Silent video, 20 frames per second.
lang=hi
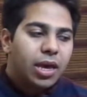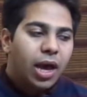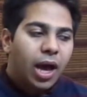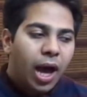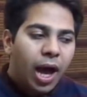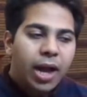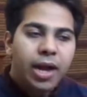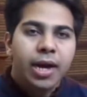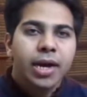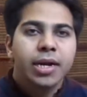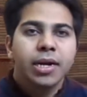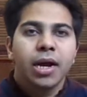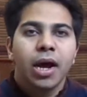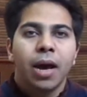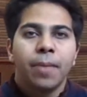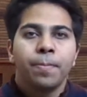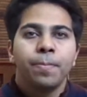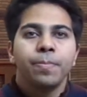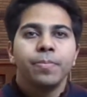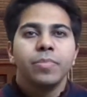अगर
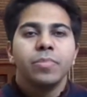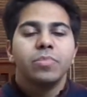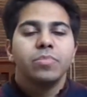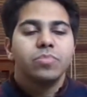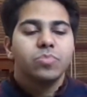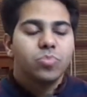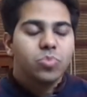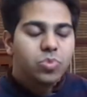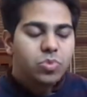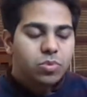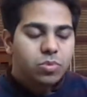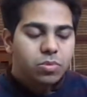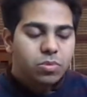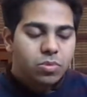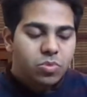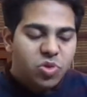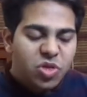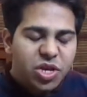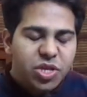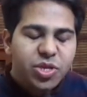हम
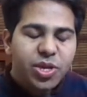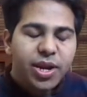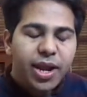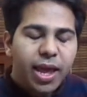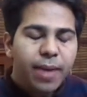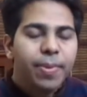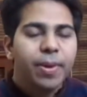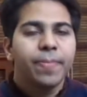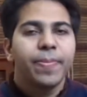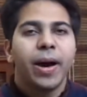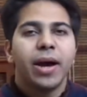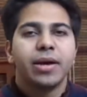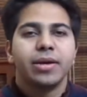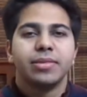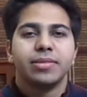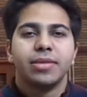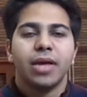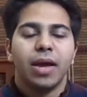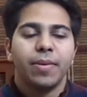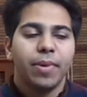जितने भी
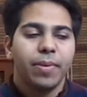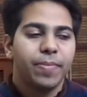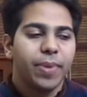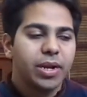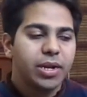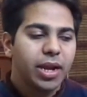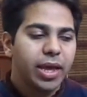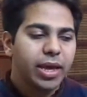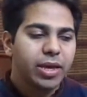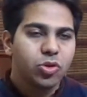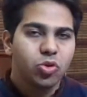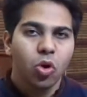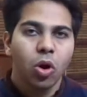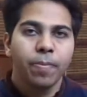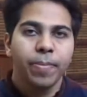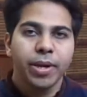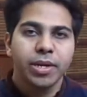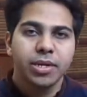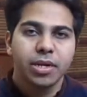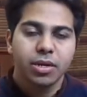पाकिस्तान में बन रहे हैं जो
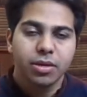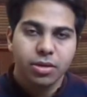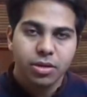बन